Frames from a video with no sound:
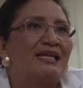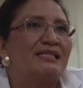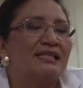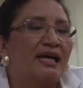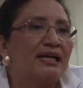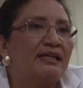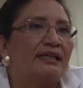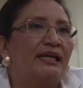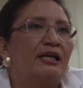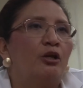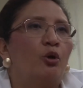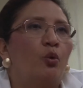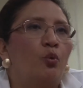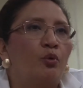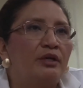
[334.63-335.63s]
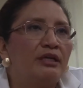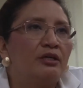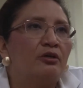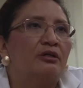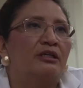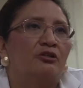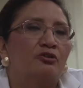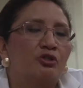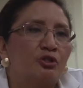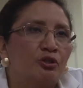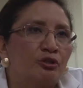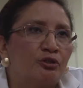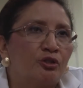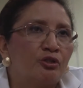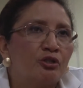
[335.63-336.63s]
sangre es lo único que
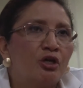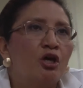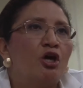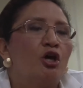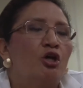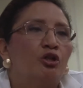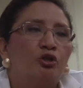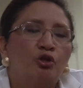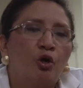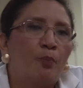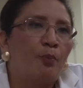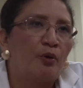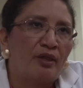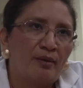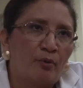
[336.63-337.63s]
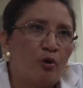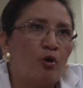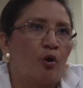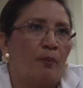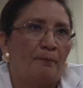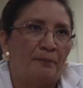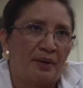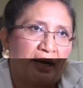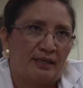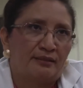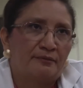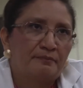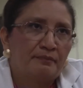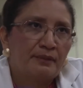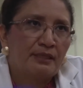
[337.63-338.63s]
nosotros no podemos
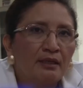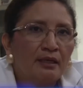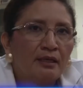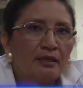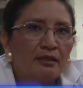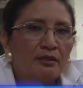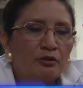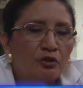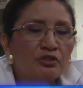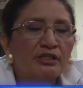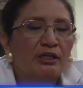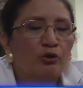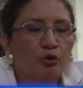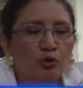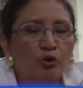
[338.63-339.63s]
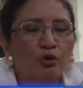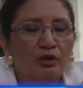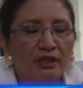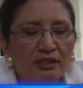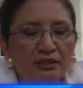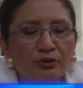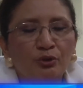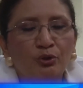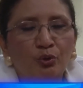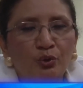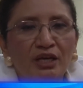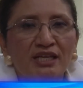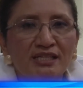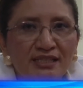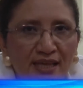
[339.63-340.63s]
comprar nos
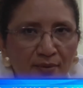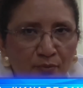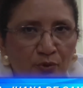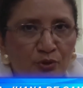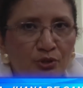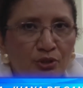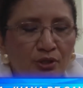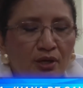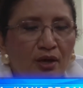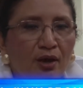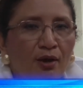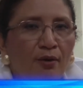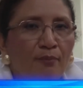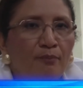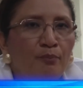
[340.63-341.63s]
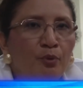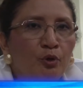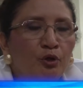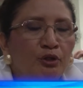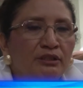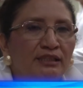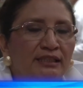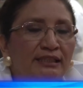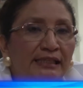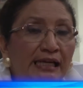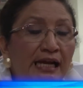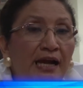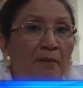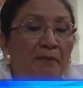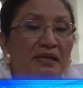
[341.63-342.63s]
enorgullecemos por tener
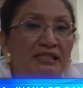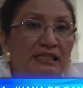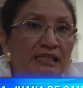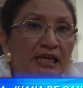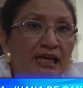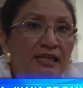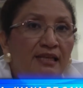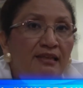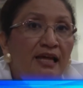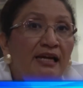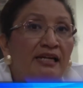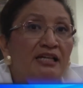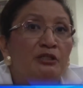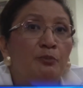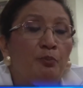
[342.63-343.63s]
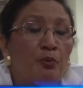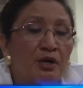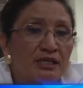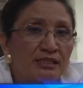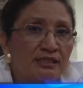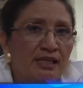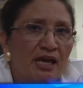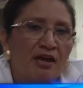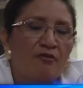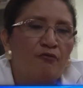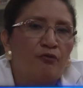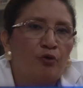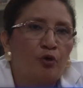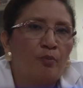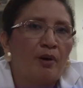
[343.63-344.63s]
la capacidad de dar respuesta en
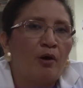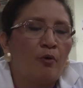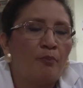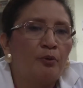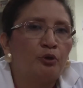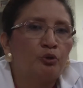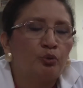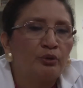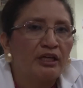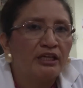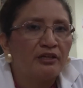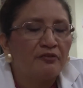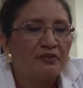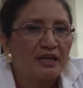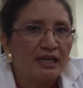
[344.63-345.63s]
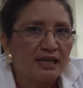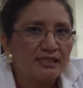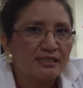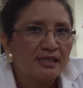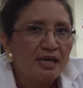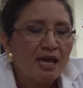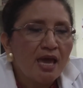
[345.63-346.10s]
forma oportuna y eficaz